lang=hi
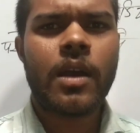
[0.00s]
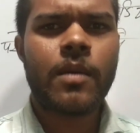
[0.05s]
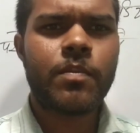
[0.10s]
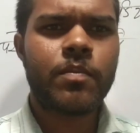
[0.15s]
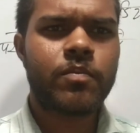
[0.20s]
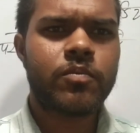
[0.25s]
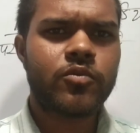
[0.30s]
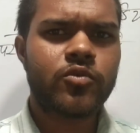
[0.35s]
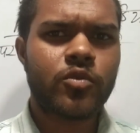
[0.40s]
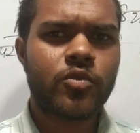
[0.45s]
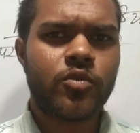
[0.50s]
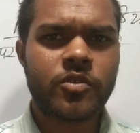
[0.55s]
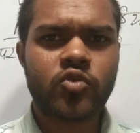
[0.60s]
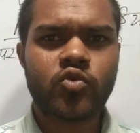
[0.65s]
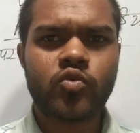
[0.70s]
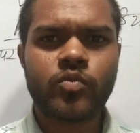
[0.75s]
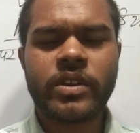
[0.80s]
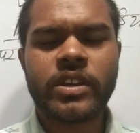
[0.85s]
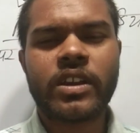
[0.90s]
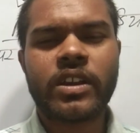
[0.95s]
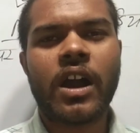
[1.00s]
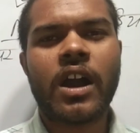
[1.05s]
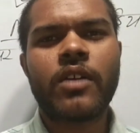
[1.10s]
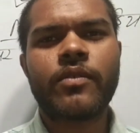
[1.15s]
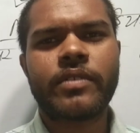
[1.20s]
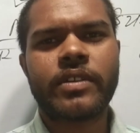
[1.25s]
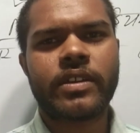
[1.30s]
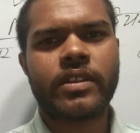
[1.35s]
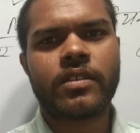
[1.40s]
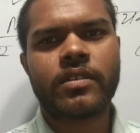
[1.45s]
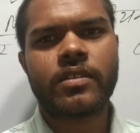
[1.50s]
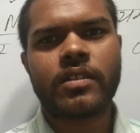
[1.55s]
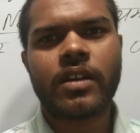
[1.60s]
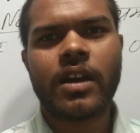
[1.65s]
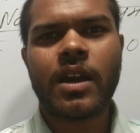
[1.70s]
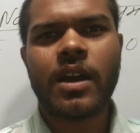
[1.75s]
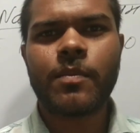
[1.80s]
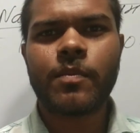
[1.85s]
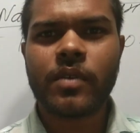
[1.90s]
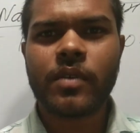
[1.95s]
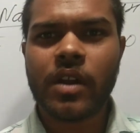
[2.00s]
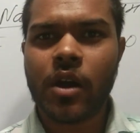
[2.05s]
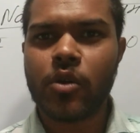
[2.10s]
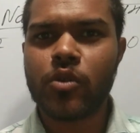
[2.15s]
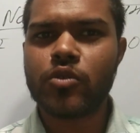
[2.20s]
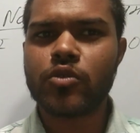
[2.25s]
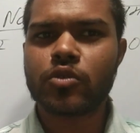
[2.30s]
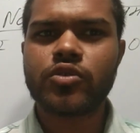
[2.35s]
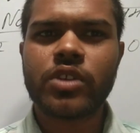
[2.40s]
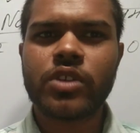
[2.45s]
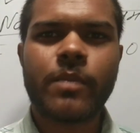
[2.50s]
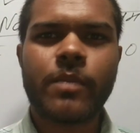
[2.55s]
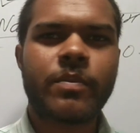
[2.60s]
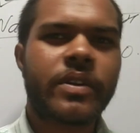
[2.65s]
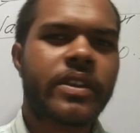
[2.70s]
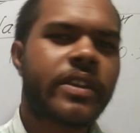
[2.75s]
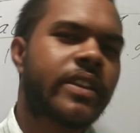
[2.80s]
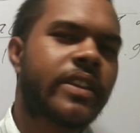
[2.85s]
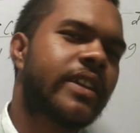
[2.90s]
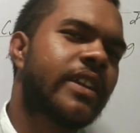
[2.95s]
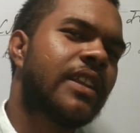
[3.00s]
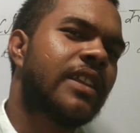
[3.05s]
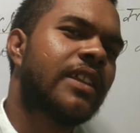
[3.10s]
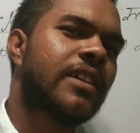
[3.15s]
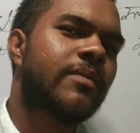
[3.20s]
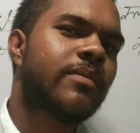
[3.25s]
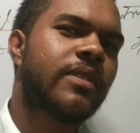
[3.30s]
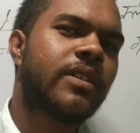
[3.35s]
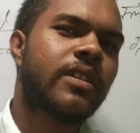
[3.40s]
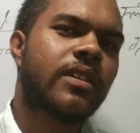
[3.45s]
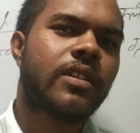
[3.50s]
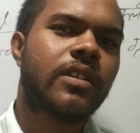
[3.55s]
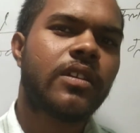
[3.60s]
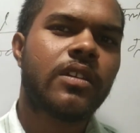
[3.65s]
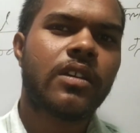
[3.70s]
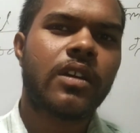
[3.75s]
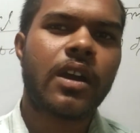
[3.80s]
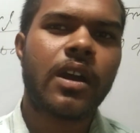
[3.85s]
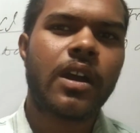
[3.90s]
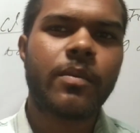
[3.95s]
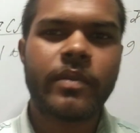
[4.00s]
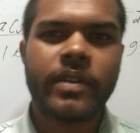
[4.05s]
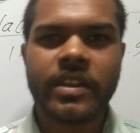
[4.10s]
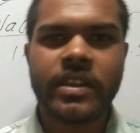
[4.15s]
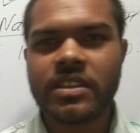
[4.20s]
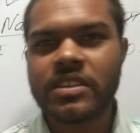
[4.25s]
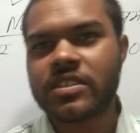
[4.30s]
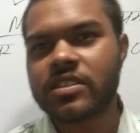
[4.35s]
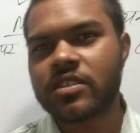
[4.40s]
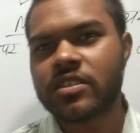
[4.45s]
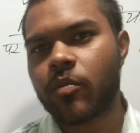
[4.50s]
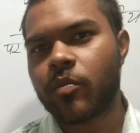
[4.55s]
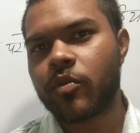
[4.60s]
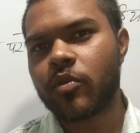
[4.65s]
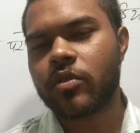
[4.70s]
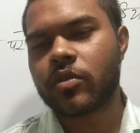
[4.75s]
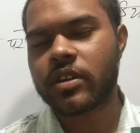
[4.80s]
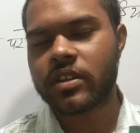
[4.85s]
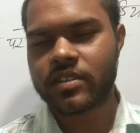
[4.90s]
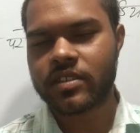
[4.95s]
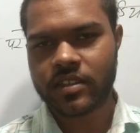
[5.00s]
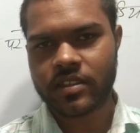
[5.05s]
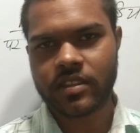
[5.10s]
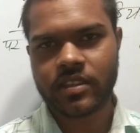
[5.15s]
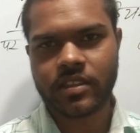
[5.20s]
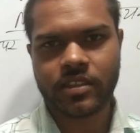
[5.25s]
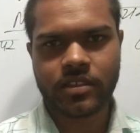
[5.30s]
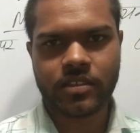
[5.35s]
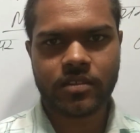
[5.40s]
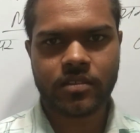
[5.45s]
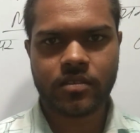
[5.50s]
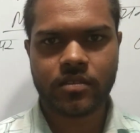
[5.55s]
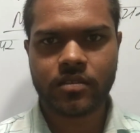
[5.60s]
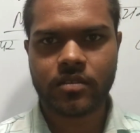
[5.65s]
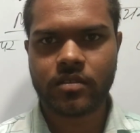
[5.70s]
आप जो पशु में घाव हैं आप घाव को साफ करने के लिए भी आप एन का उपयोग कर सकते हैं